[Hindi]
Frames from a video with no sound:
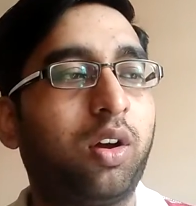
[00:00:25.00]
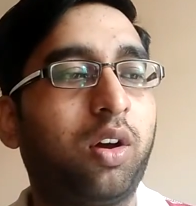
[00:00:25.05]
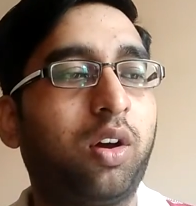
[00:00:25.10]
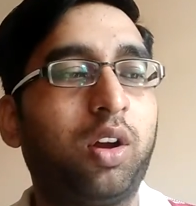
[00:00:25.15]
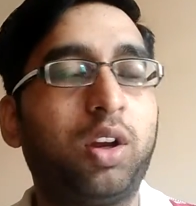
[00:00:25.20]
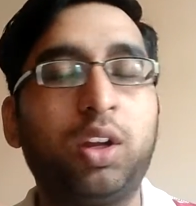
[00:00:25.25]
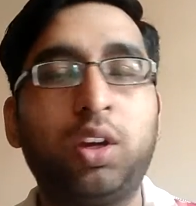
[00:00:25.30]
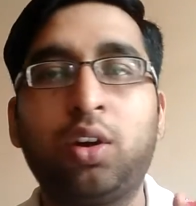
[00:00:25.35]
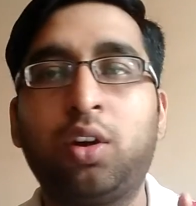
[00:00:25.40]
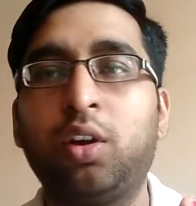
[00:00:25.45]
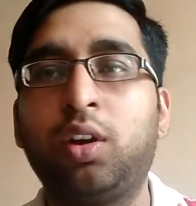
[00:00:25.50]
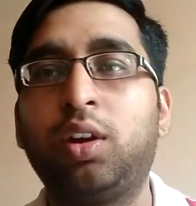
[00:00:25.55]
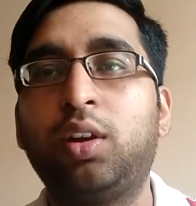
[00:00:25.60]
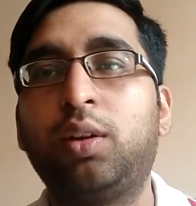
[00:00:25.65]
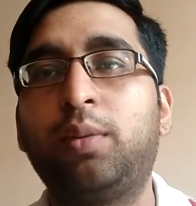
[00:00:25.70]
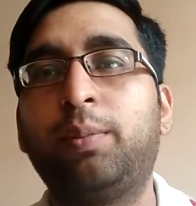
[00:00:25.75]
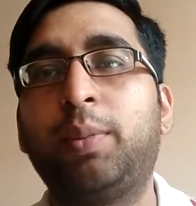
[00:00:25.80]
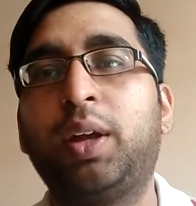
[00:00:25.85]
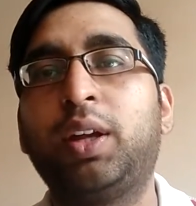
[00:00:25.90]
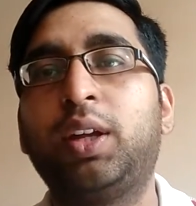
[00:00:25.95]
ऑल इन ऑल
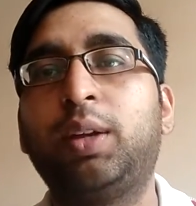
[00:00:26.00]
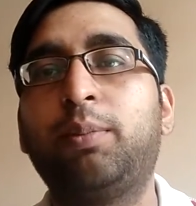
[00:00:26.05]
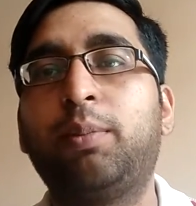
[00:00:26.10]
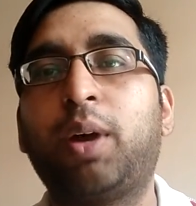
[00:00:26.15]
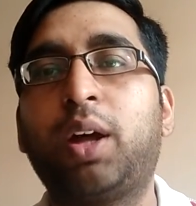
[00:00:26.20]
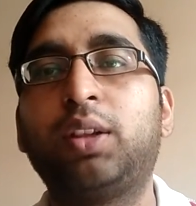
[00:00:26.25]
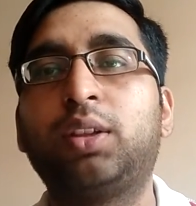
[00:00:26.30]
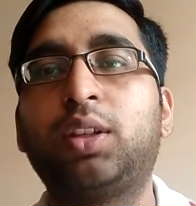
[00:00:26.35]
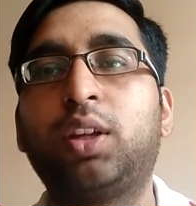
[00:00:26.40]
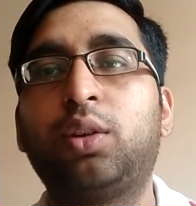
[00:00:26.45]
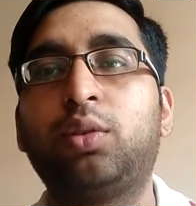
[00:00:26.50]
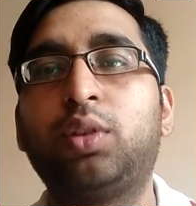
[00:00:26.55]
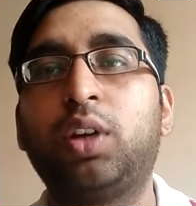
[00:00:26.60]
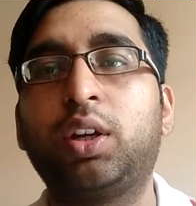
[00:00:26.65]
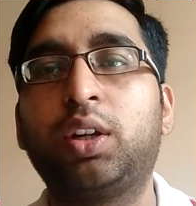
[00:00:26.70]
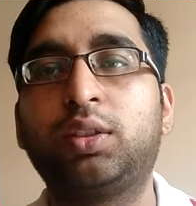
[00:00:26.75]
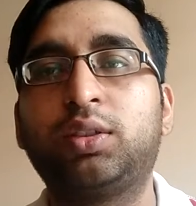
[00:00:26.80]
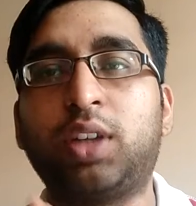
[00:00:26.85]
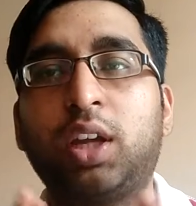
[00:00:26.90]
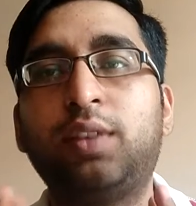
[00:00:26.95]
मैं ये बात करूँगा
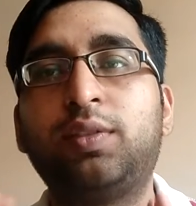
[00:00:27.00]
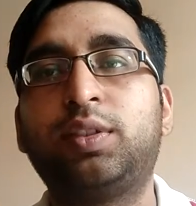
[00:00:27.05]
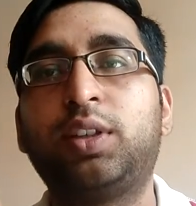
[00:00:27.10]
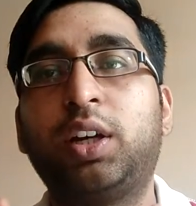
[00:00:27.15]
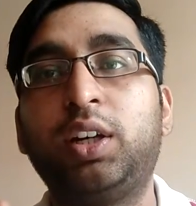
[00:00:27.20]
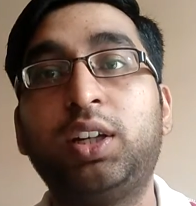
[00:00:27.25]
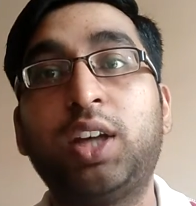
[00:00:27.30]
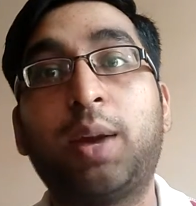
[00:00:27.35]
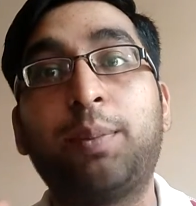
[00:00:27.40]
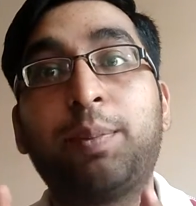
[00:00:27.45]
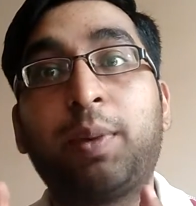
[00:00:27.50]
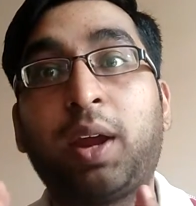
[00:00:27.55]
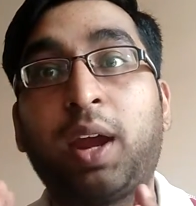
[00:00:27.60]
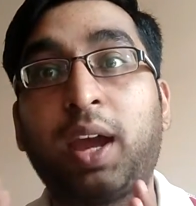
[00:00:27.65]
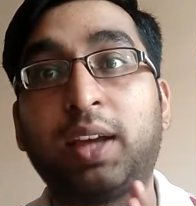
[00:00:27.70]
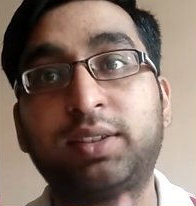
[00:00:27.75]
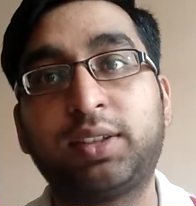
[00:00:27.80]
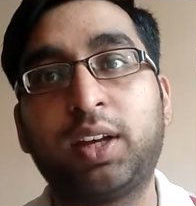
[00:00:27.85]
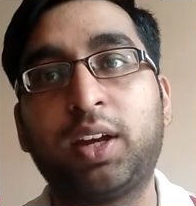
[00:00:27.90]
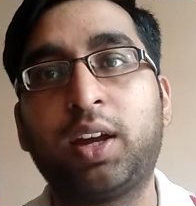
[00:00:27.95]
कि सेल्फ स्टडी आप
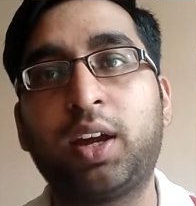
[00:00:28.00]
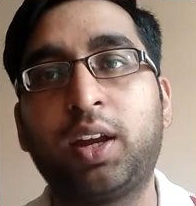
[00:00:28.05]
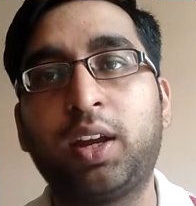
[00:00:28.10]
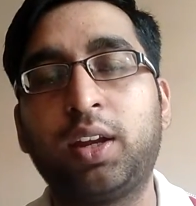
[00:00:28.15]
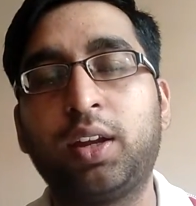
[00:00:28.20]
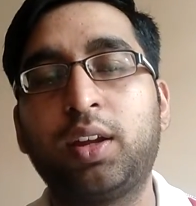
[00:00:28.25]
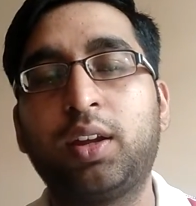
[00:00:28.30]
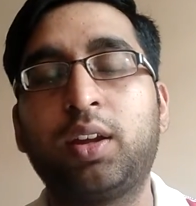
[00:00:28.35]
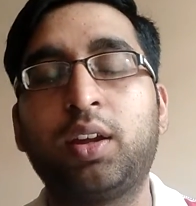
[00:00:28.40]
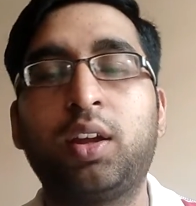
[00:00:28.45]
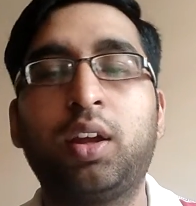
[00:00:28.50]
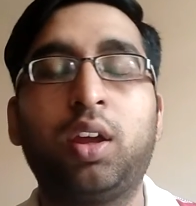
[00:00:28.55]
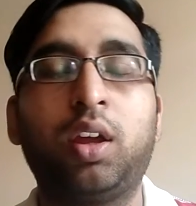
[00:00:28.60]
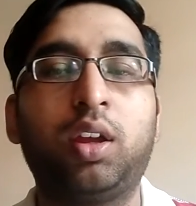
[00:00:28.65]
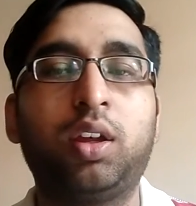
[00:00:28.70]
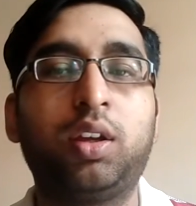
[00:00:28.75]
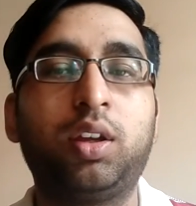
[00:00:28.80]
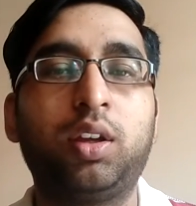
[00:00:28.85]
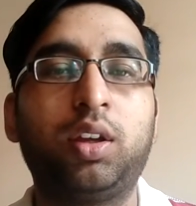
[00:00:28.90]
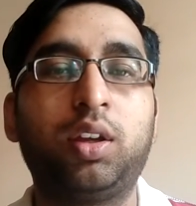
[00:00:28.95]
कैसे करें
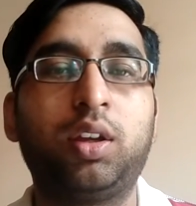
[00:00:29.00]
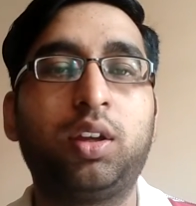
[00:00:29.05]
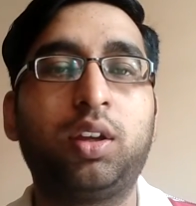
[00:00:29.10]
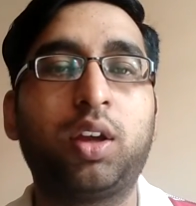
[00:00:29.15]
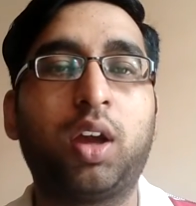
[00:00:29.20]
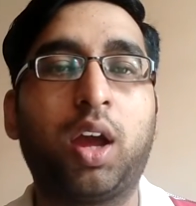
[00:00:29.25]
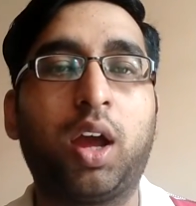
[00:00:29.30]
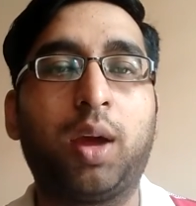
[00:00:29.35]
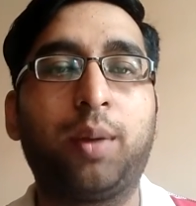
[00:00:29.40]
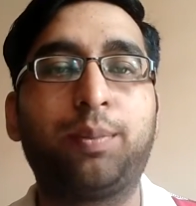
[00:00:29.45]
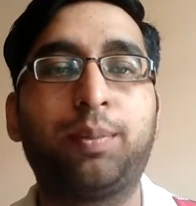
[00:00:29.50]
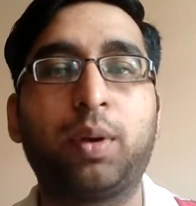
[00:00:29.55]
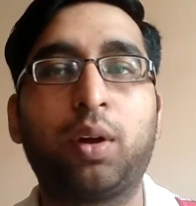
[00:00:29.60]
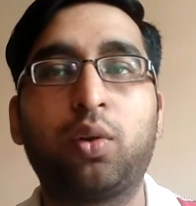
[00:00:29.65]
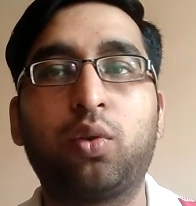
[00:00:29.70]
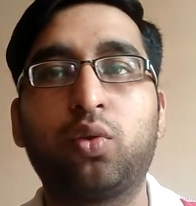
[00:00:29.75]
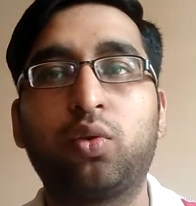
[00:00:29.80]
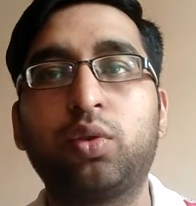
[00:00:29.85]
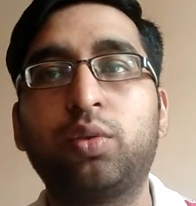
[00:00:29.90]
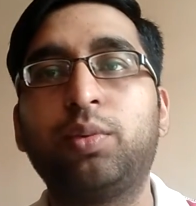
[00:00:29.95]
कि आपका
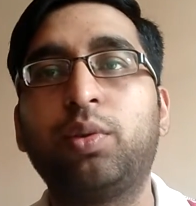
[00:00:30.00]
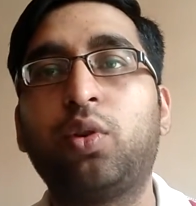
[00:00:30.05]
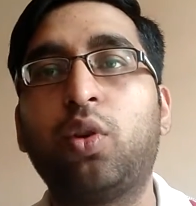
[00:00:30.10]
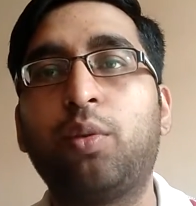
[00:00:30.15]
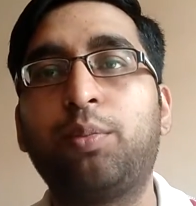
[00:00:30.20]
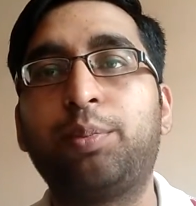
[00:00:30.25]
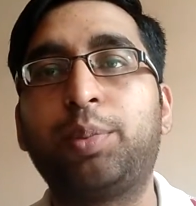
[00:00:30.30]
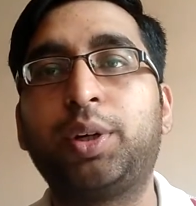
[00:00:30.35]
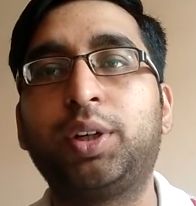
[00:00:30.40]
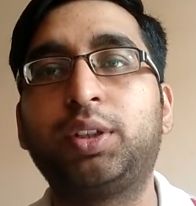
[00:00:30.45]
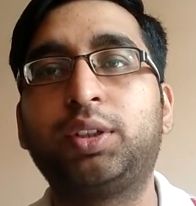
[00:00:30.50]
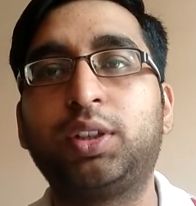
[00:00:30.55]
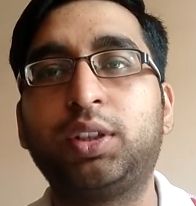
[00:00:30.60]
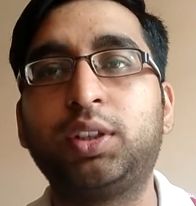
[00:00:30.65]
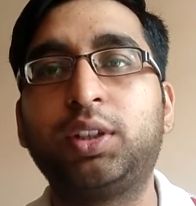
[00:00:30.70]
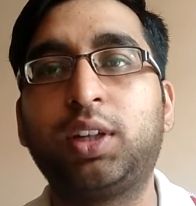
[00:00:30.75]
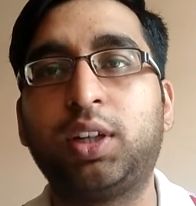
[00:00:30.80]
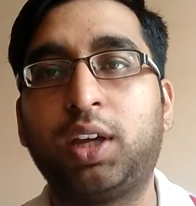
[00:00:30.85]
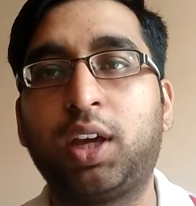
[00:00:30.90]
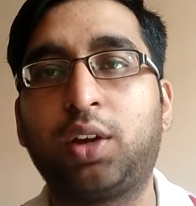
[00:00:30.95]
कोई भी कंपटीशन
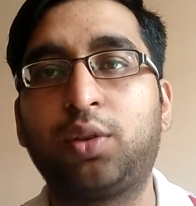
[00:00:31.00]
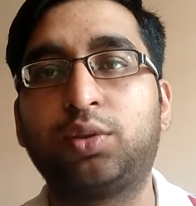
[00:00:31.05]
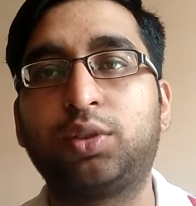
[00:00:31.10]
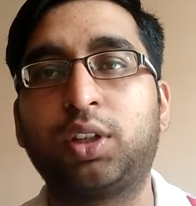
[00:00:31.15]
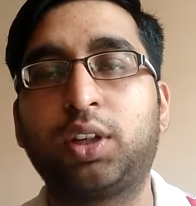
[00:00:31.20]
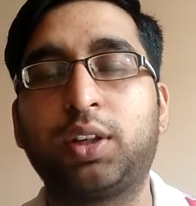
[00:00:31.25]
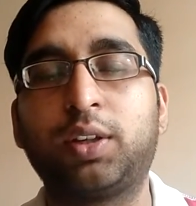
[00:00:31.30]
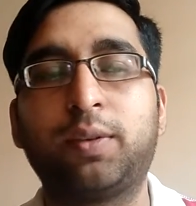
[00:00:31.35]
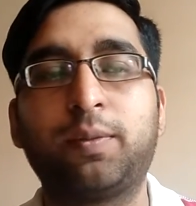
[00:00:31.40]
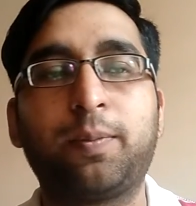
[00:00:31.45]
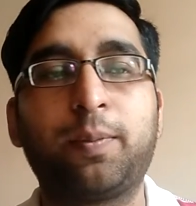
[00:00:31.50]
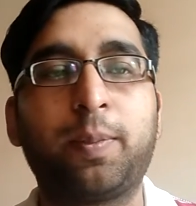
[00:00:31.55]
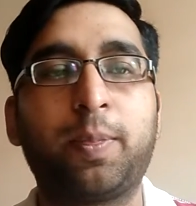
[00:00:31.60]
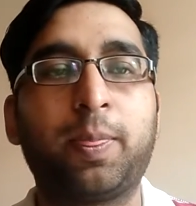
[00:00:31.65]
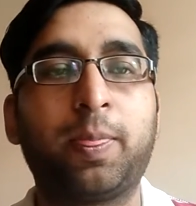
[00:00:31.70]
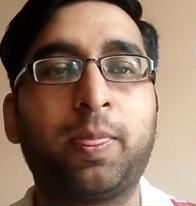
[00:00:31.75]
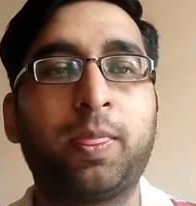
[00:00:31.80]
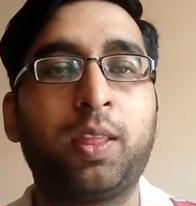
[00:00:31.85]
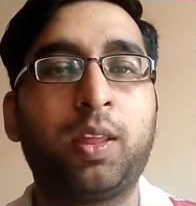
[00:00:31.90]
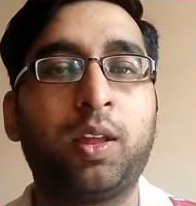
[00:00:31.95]
क्लियर हो सके
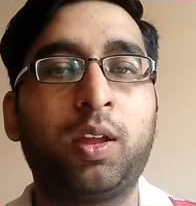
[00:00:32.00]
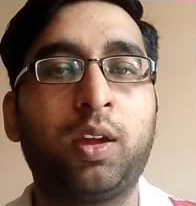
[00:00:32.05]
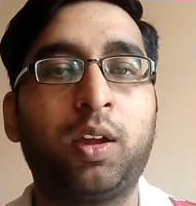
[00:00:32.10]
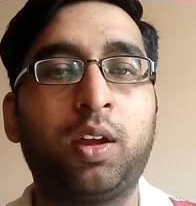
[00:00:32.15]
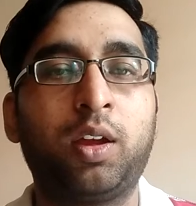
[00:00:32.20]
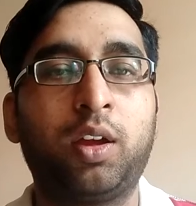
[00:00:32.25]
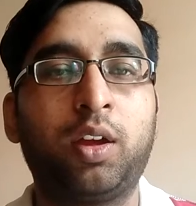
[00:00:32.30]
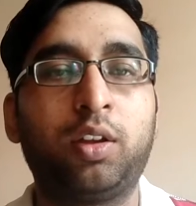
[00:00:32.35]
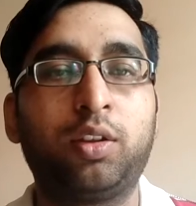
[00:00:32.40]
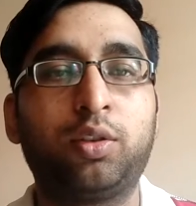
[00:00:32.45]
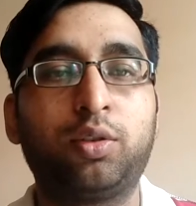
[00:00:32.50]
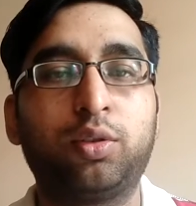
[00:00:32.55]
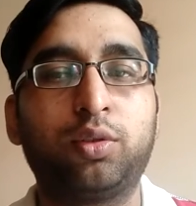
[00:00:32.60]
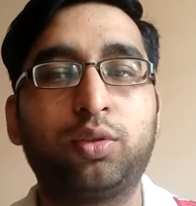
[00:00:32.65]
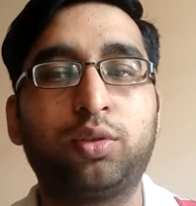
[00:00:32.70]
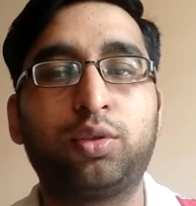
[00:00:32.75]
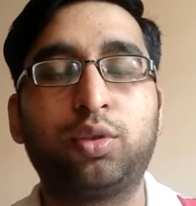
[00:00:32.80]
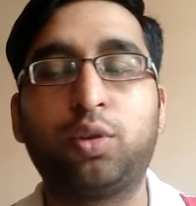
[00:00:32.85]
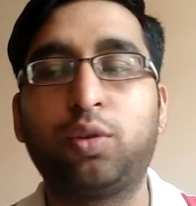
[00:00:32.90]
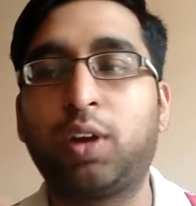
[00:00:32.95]

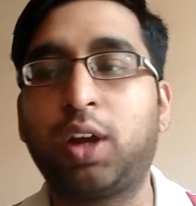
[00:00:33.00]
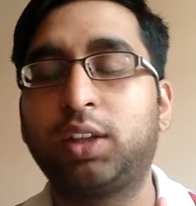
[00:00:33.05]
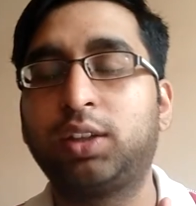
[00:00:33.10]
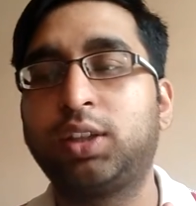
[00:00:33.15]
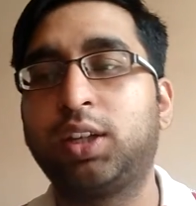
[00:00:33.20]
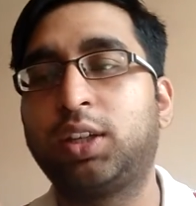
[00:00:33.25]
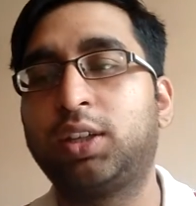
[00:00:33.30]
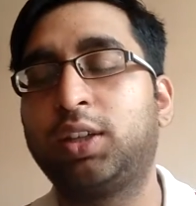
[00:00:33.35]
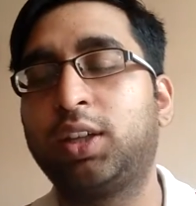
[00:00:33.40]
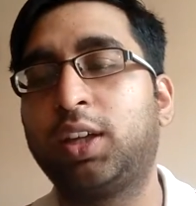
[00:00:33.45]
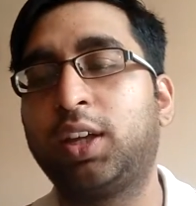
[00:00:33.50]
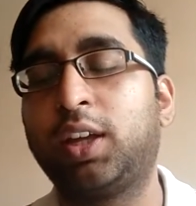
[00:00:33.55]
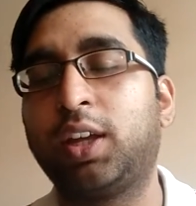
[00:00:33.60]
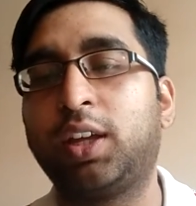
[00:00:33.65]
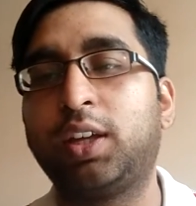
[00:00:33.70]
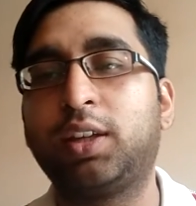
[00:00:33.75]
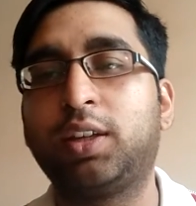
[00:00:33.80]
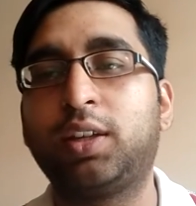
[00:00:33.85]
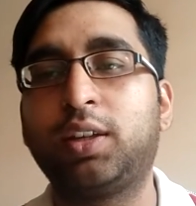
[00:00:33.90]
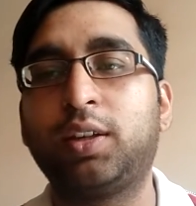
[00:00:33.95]
तो शुरुआत करते हैं
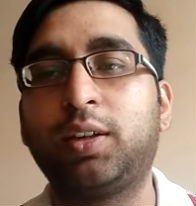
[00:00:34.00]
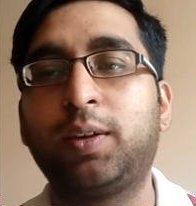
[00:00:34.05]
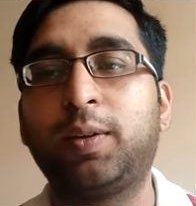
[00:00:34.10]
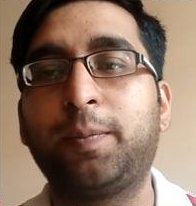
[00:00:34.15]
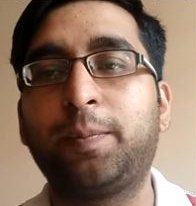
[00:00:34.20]
कि